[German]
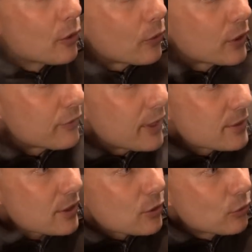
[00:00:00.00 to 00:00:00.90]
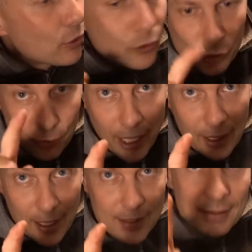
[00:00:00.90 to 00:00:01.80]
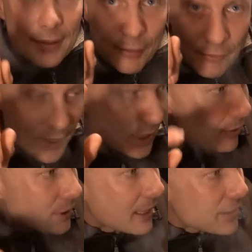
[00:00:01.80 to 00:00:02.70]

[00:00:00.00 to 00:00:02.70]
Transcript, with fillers: Gut, Fenster zu, schmecken lassen, wir sehen uns